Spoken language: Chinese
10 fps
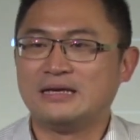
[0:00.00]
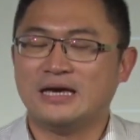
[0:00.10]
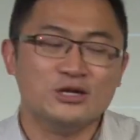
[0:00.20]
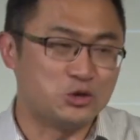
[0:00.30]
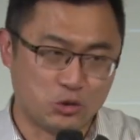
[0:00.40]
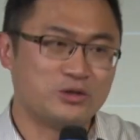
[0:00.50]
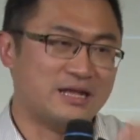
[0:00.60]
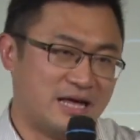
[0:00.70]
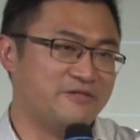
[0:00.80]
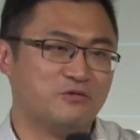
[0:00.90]
更多的
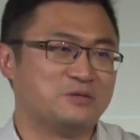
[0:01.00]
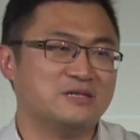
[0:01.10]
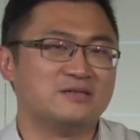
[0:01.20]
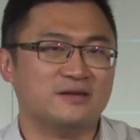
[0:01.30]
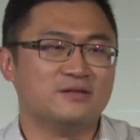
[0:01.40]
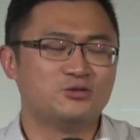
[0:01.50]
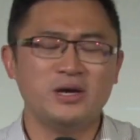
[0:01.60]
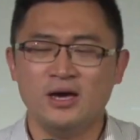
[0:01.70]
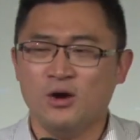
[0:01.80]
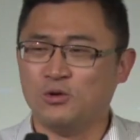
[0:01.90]
来服侍神？所
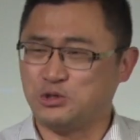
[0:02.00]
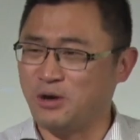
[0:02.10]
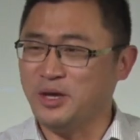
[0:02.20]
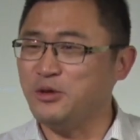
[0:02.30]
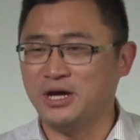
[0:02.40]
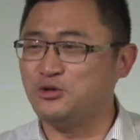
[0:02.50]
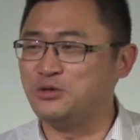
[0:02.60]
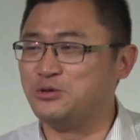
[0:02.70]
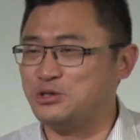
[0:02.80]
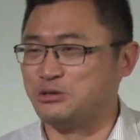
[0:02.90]
以我需要面对很多
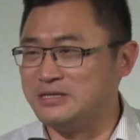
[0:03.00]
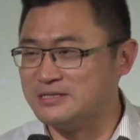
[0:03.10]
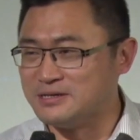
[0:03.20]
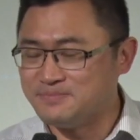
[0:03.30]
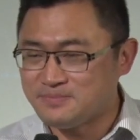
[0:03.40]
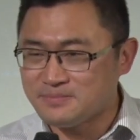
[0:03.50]
很多的选择。